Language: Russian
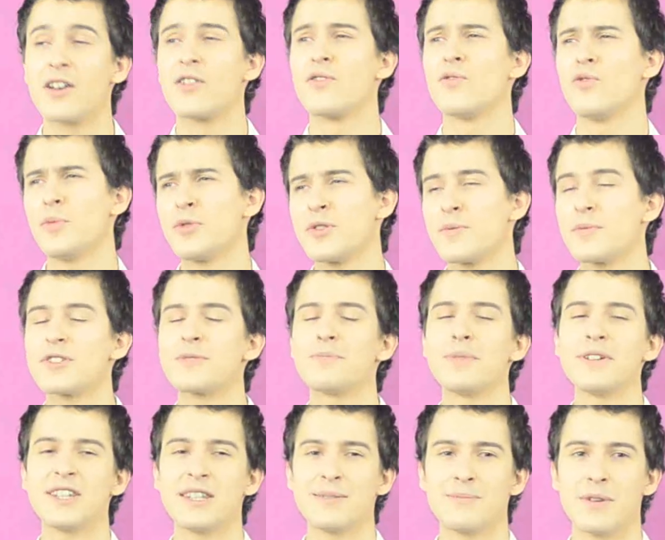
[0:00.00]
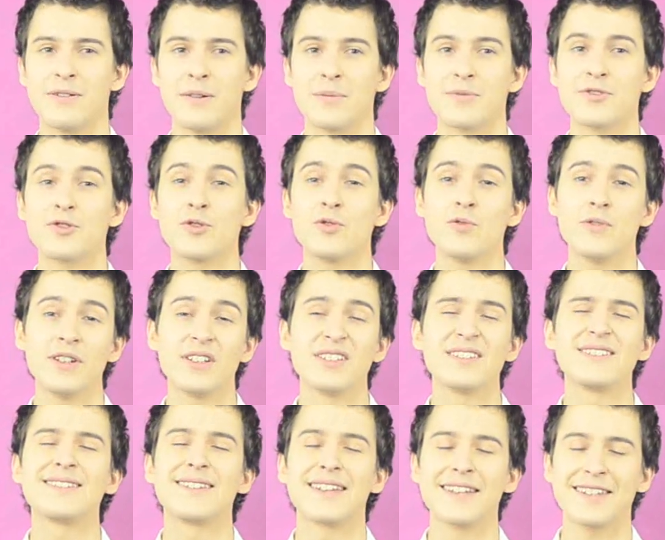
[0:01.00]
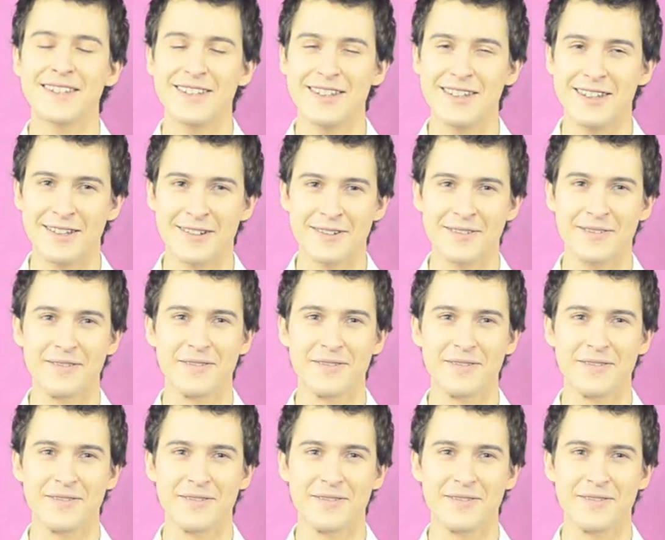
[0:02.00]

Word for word: В общем, спасибо вам, что вы такие.